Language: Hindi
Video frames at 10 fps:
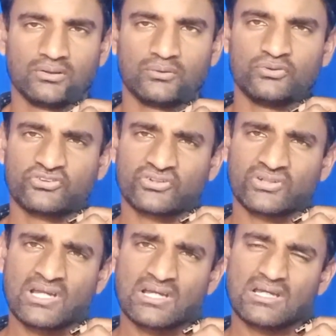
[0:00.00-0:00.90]
कुछ
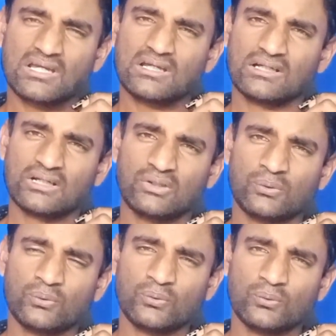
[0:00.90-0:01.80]
ना
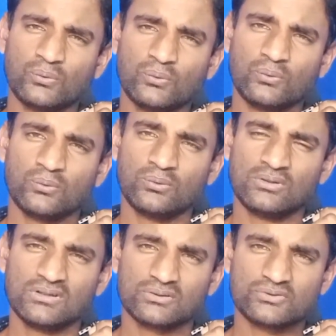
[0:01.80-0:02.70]
कहो
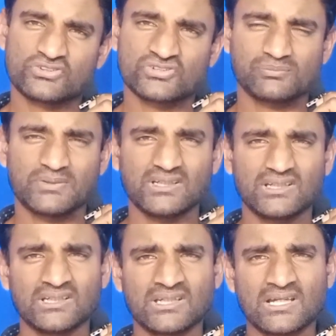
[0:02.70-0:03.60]
कुछ
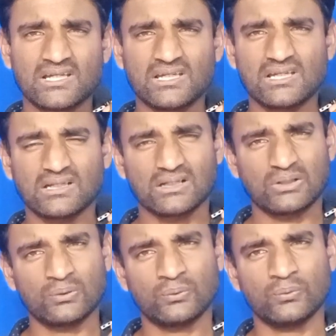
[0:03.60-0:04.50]
भी ना
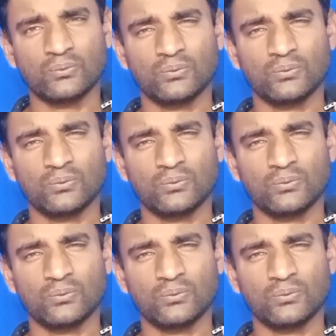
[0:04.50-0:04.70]
कहो